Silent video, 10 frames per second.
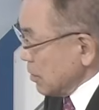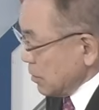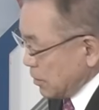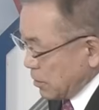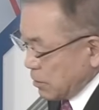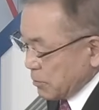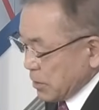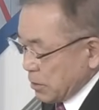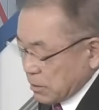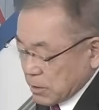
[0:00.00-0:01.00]
で
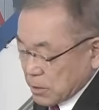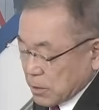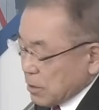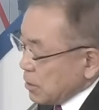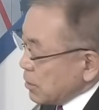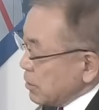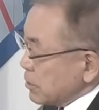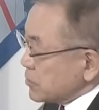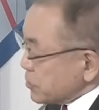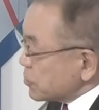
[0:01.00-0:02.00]

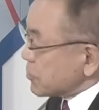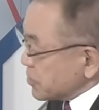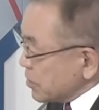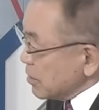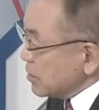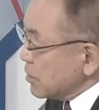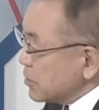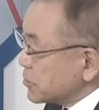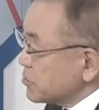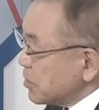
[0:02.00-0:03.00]
ちょっとですね
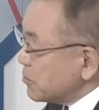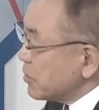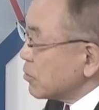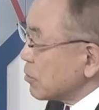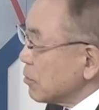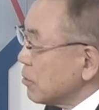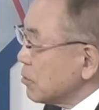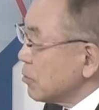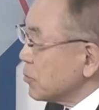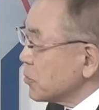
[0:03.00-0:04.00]
数年前
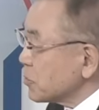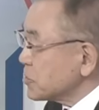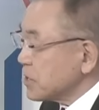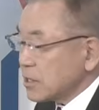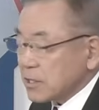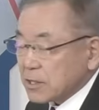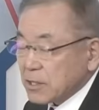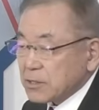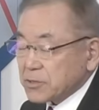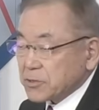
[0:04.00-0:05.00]
を思い起こしていただき
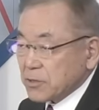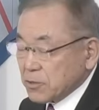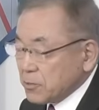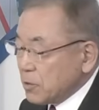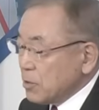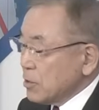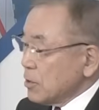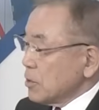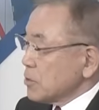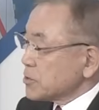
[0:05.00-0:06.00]
たいんですけれども、
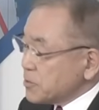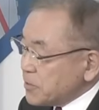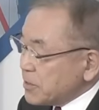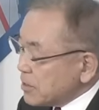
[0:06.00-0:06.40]
全